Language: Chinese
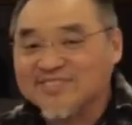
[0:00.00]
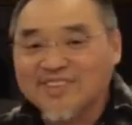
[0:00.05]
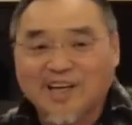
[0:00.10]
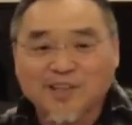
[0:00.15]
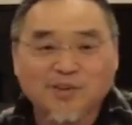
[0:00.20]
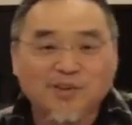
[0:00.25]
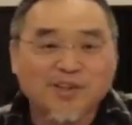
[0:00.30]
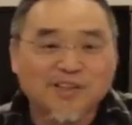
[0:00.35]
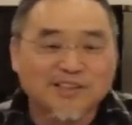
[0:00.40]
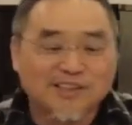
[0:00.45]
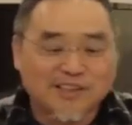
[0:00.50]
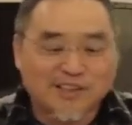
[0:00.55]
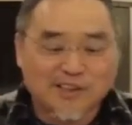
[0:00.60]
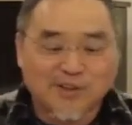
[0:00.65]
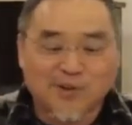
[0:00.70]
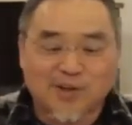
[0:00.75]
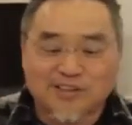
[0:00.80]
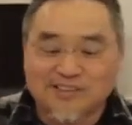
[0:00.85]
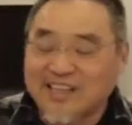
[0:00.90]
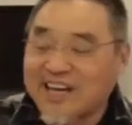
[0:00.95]
他就很希
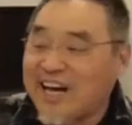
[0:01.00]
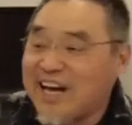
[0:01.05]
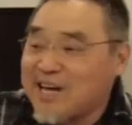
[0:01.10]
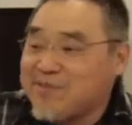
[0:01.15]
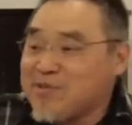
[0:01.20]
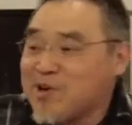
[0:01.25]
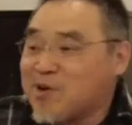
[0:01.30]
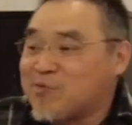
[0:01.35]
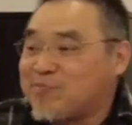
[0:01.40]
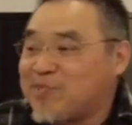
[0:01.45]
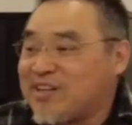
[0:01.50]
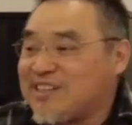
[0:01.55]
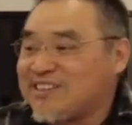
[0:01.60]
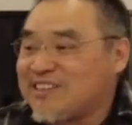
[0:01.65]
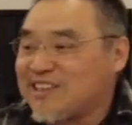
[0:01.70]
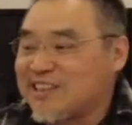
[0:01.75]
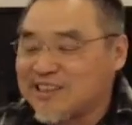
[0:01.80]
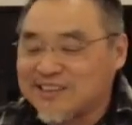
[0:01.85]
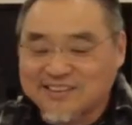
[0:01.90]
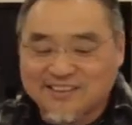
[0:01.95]
望他还没有被
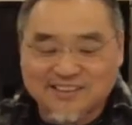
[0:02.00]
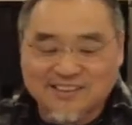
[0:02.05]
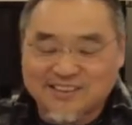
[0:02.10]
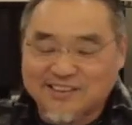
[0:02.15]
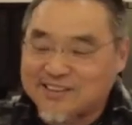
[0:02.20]
这个